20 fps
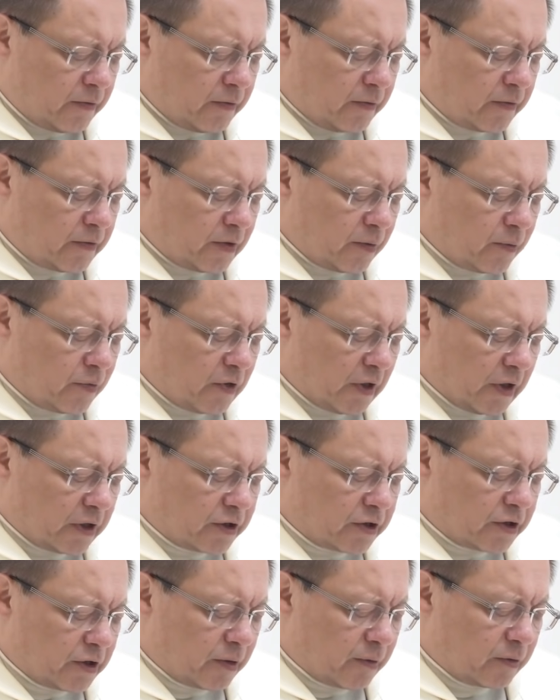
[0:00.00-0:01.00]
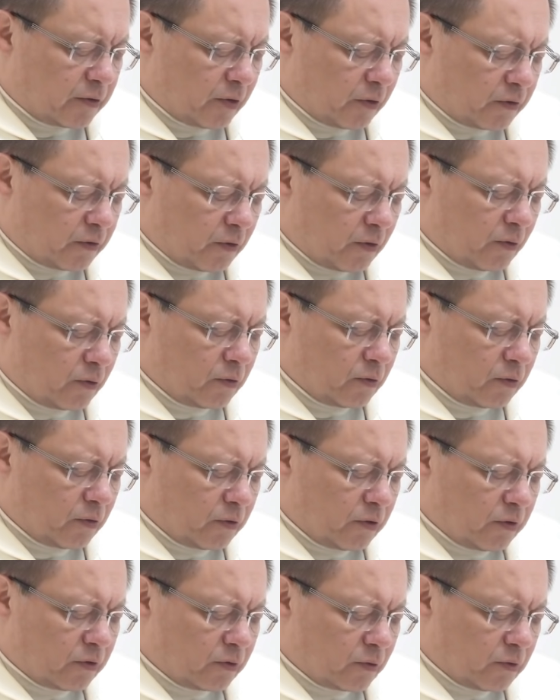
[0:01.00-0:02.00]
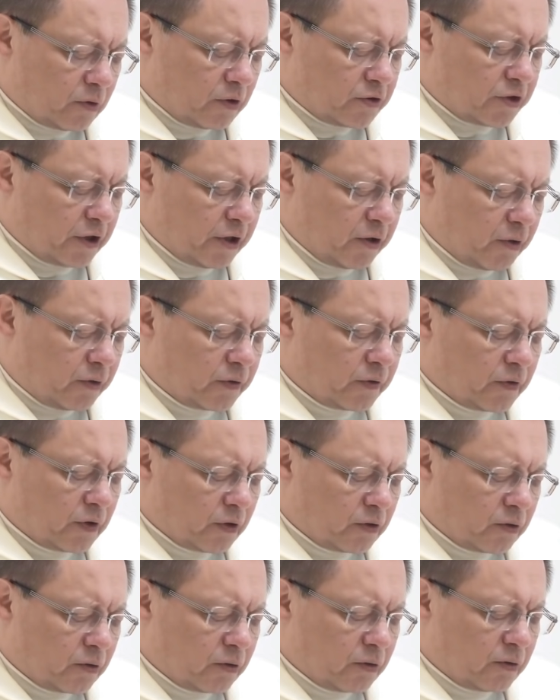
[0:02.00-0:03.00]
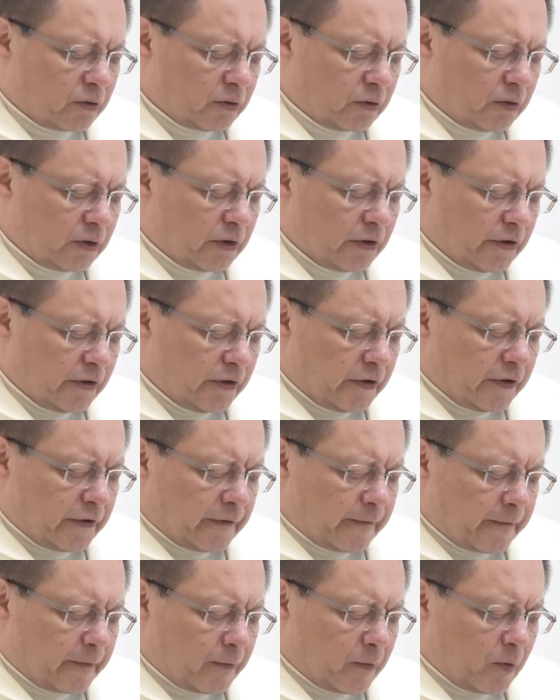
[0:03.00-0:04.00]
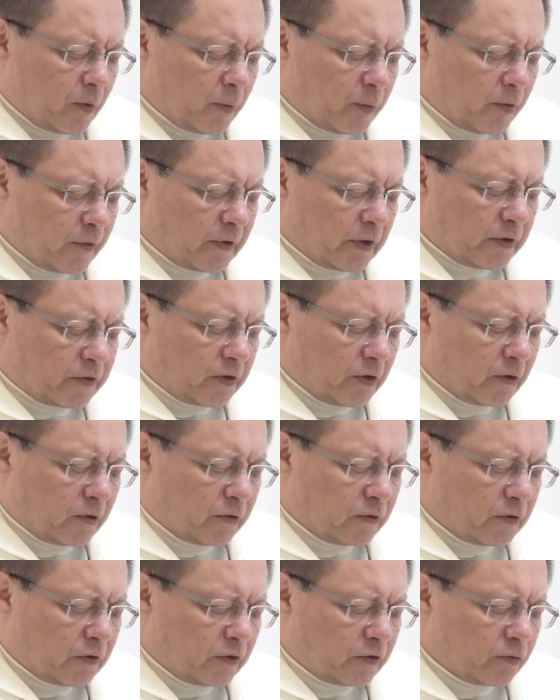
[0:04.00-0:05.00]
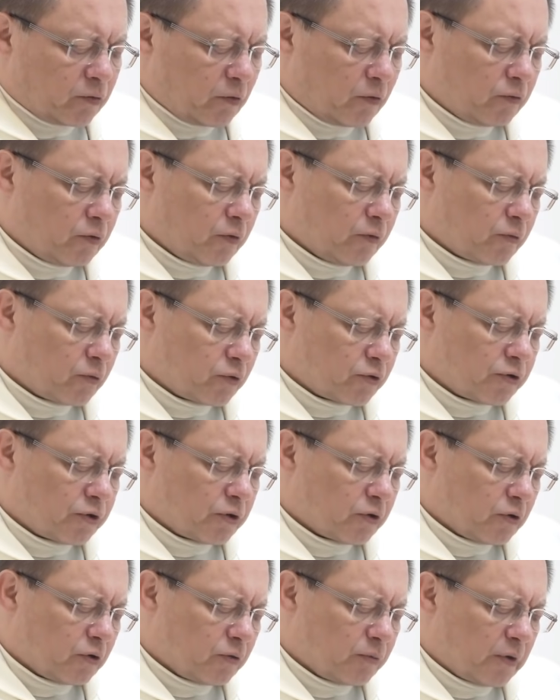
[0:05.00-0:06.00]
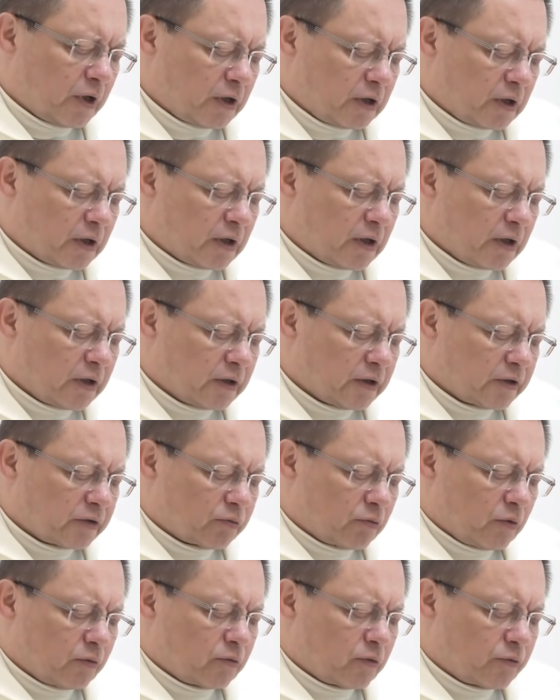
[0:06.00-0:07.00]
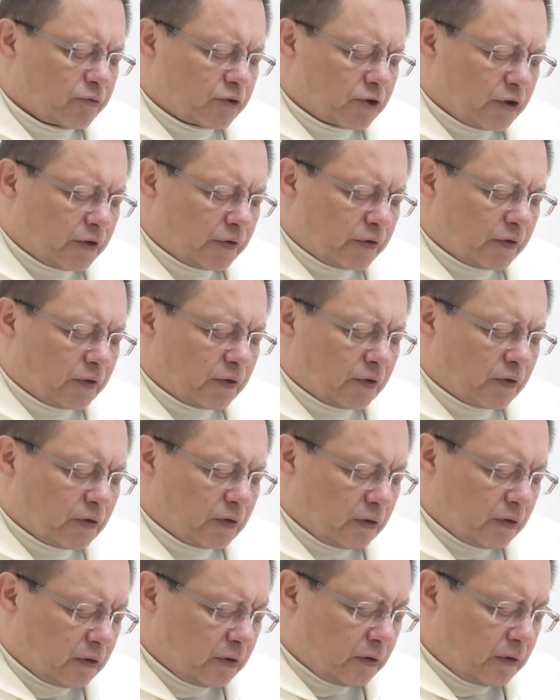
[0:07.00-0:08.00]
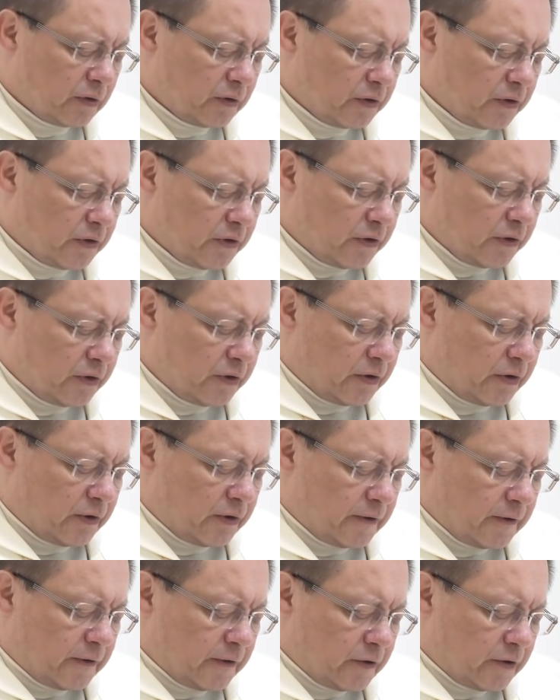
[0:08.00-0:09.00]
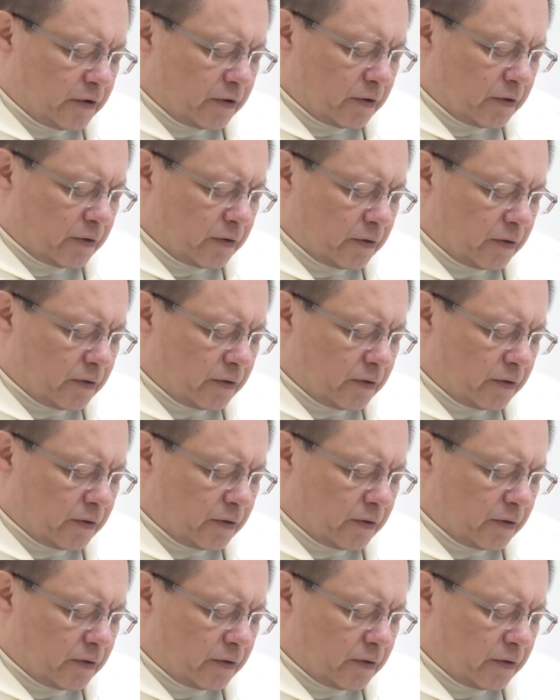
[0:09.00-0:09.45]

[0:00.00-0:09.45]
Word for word: w tym tekście to, co jest uderzające, to to powracające słowo w różnych odmianach, ale słowo wszyscy. Nie.